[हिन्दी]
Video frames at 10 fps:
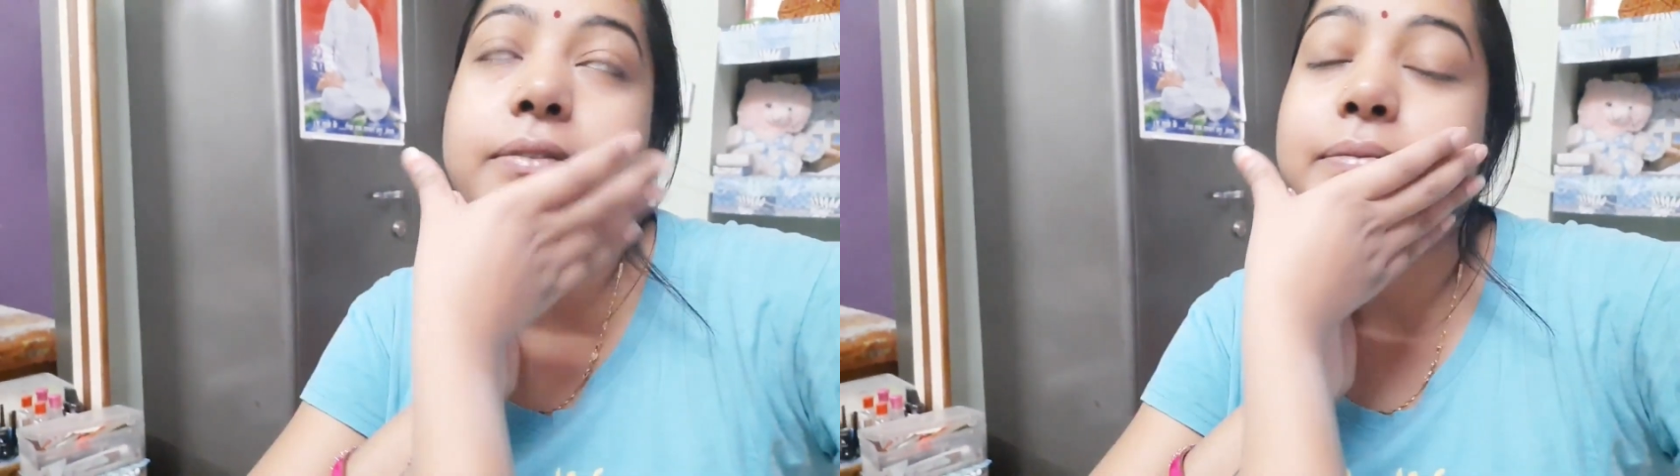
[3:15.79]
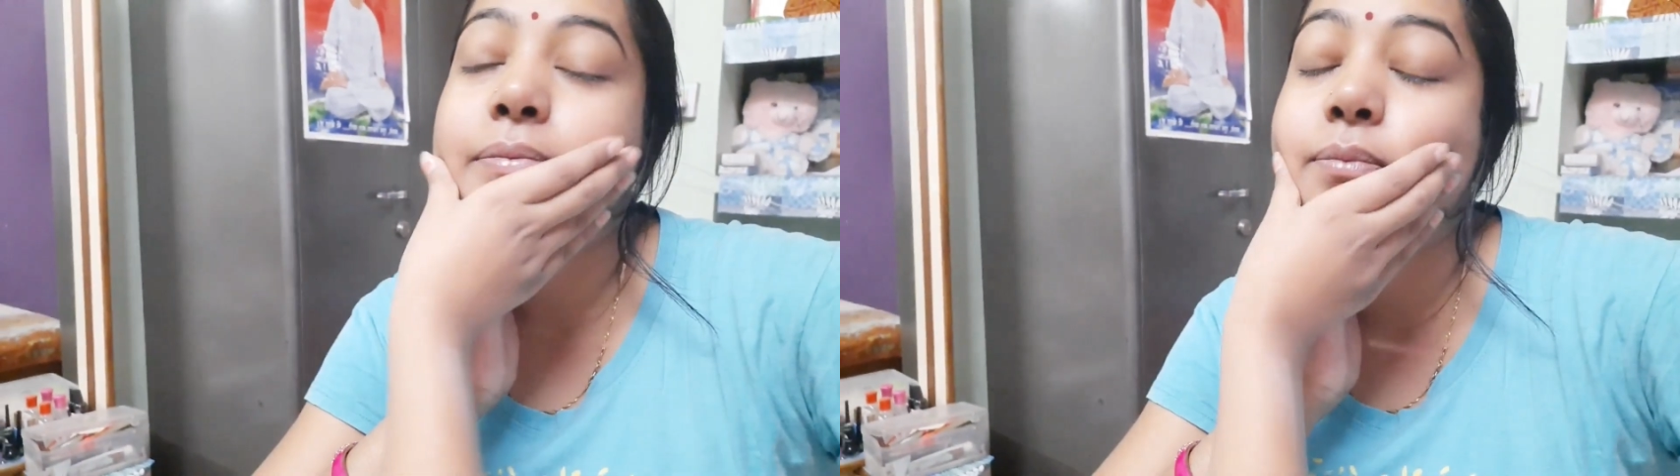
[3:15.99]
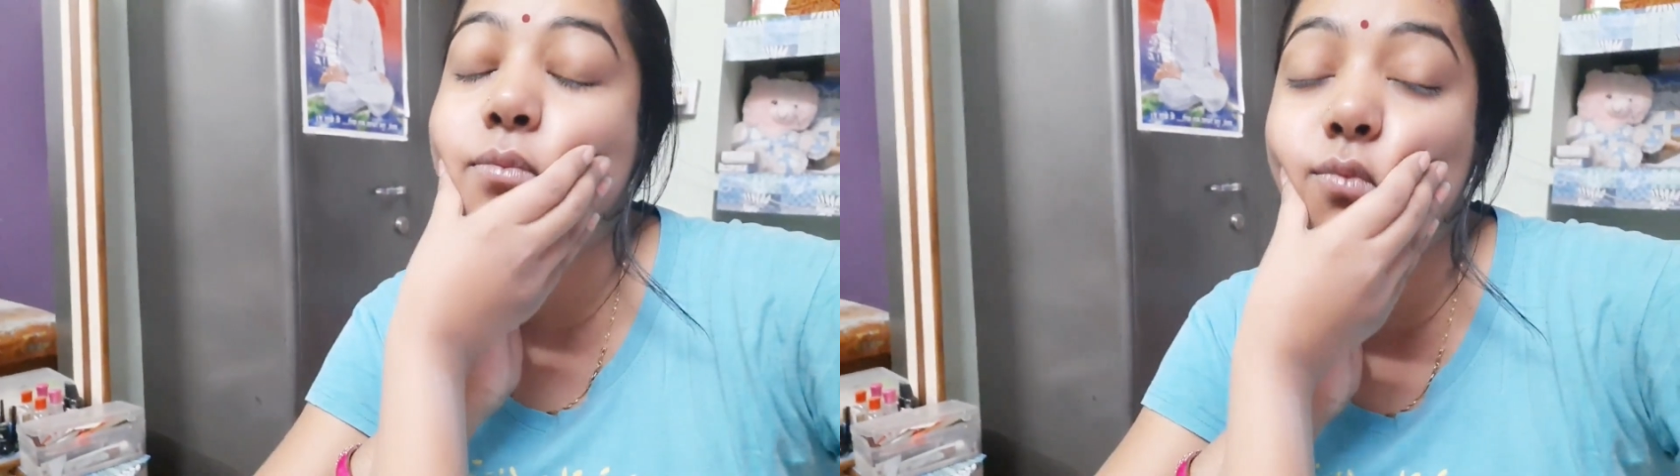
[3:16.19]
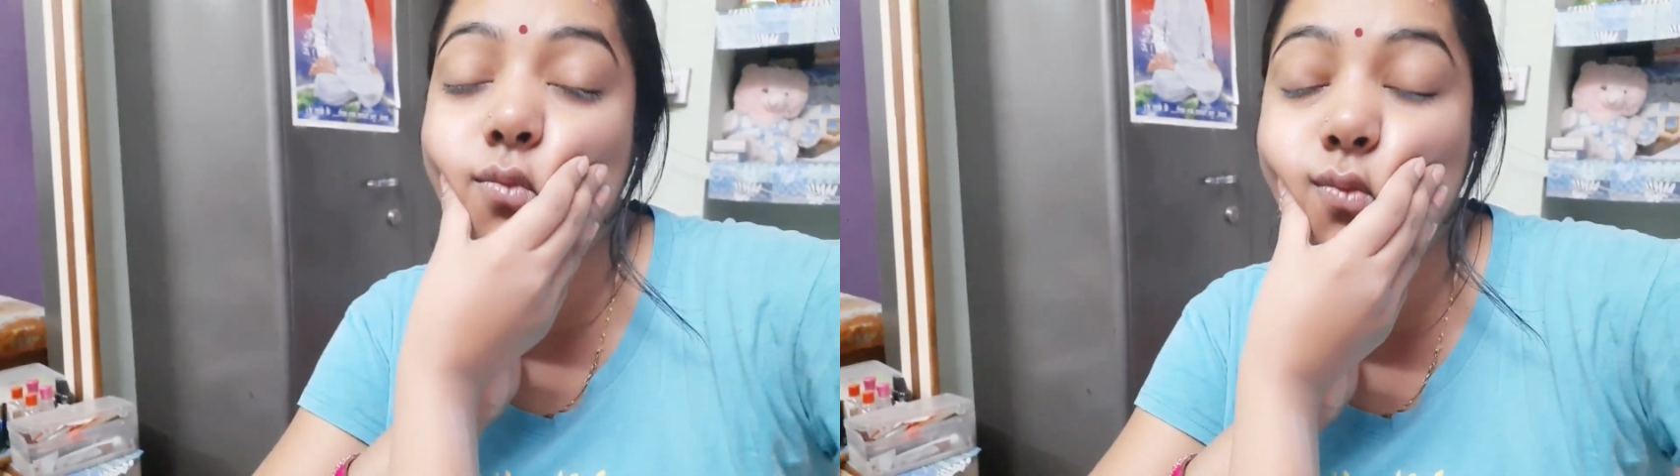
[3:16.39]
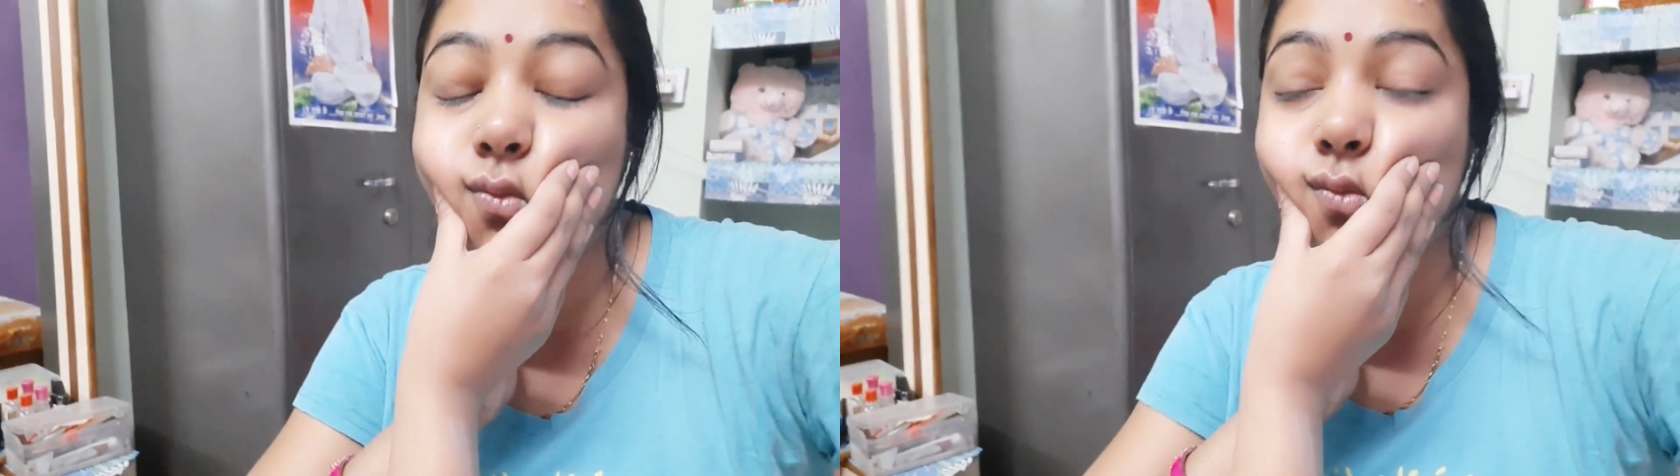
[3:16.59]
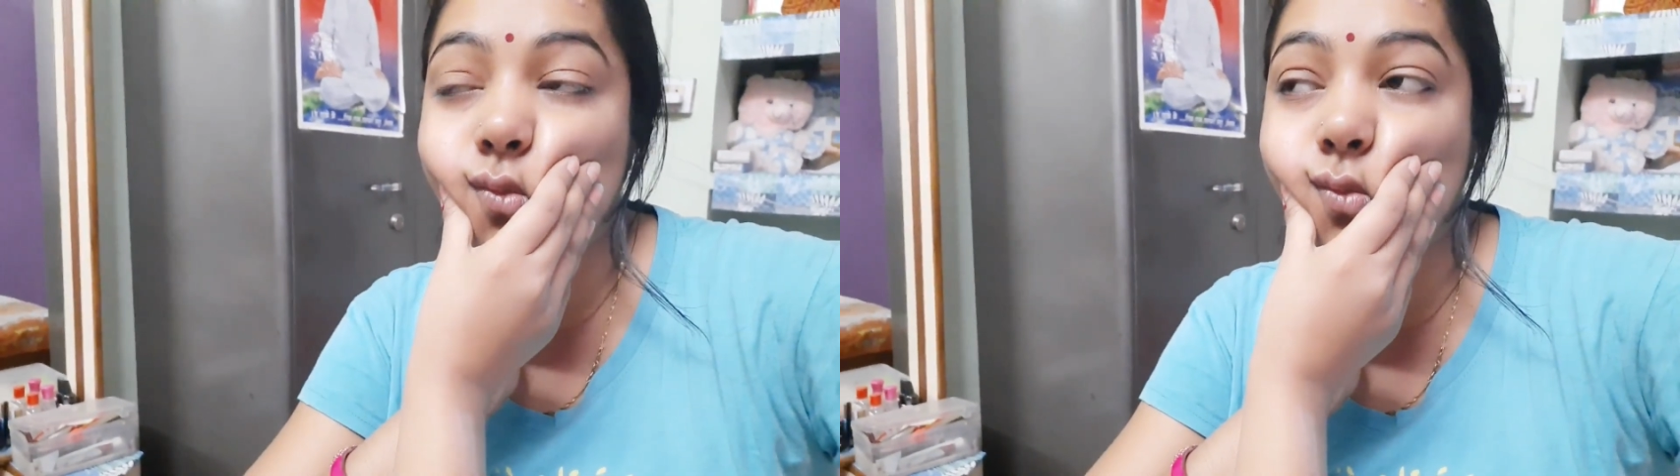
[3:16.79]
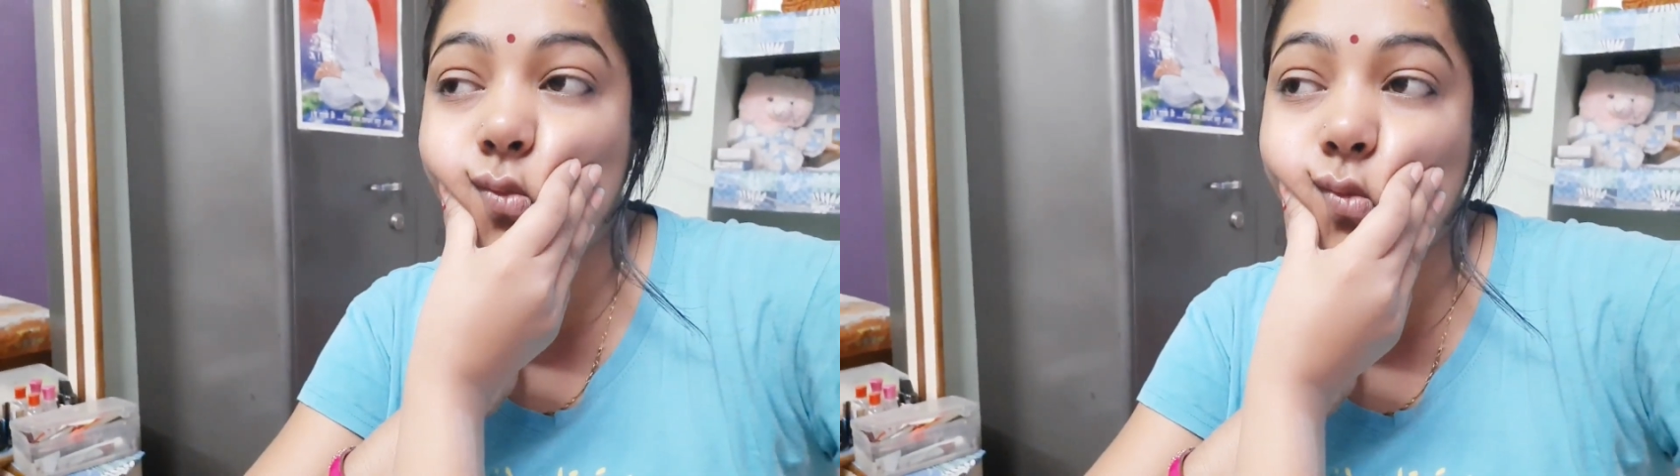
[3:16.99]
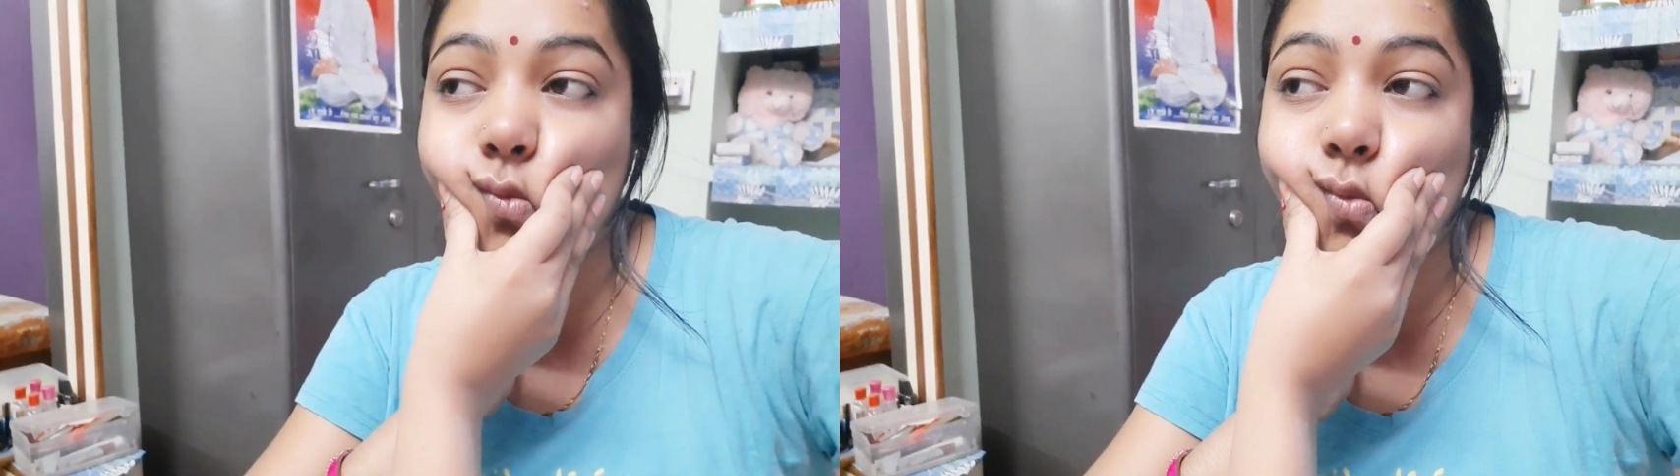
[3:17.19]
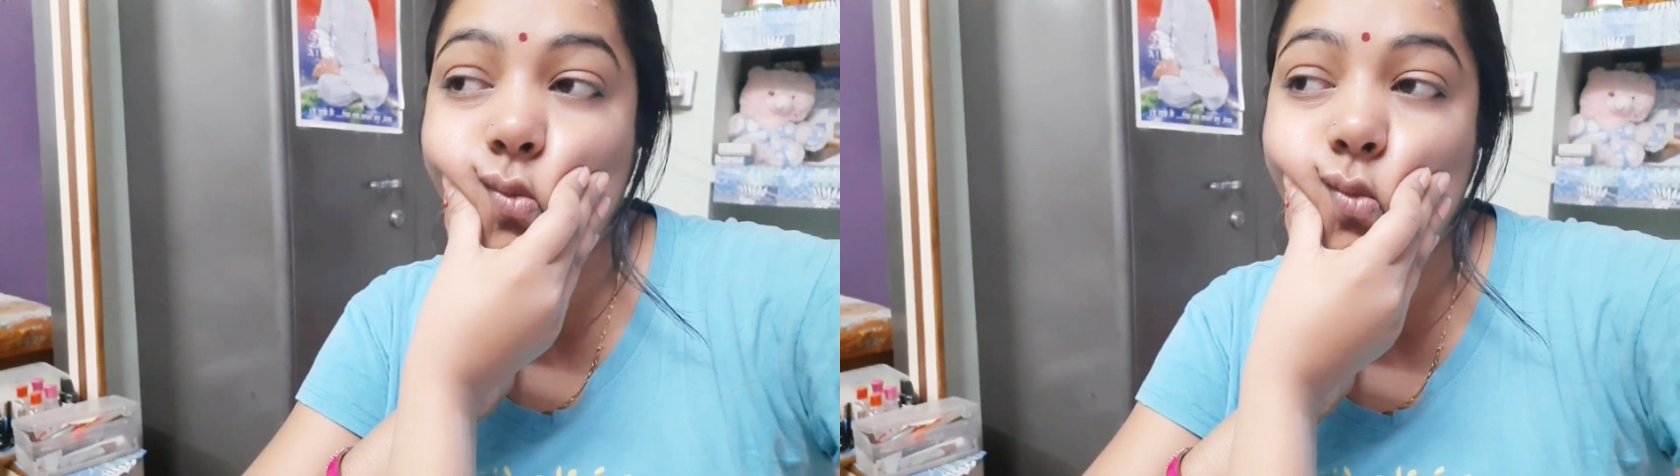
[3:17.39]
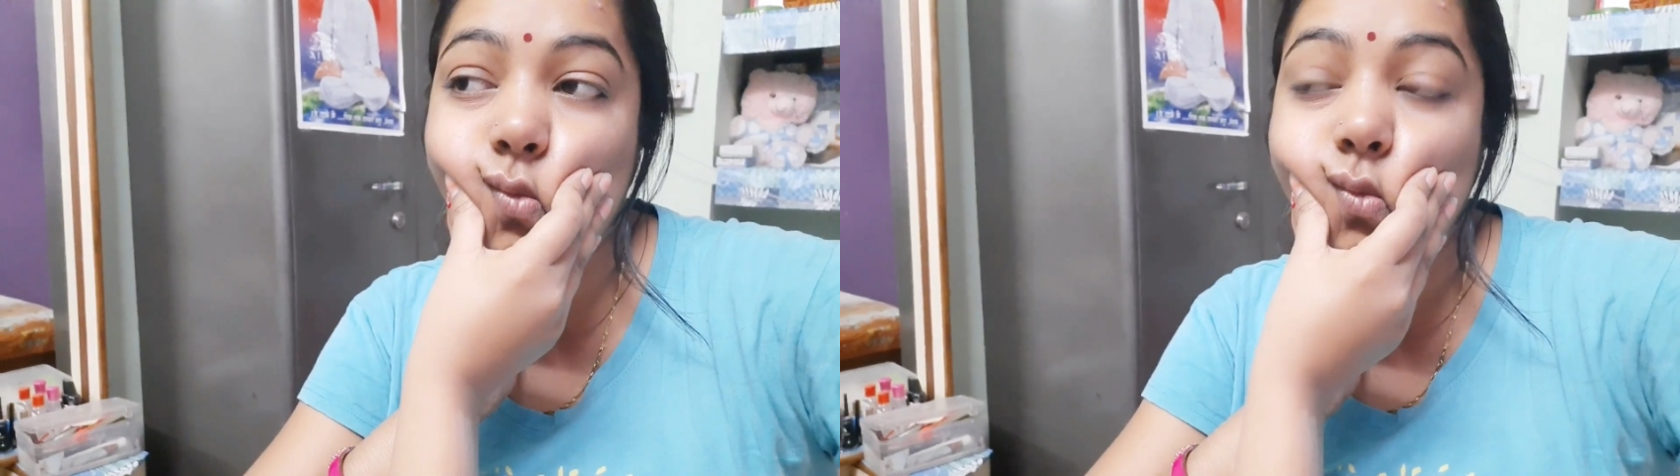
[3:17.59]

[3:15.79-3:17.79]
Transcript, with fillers: सो भी उठो ना चलो जल्दी से लेट्स गो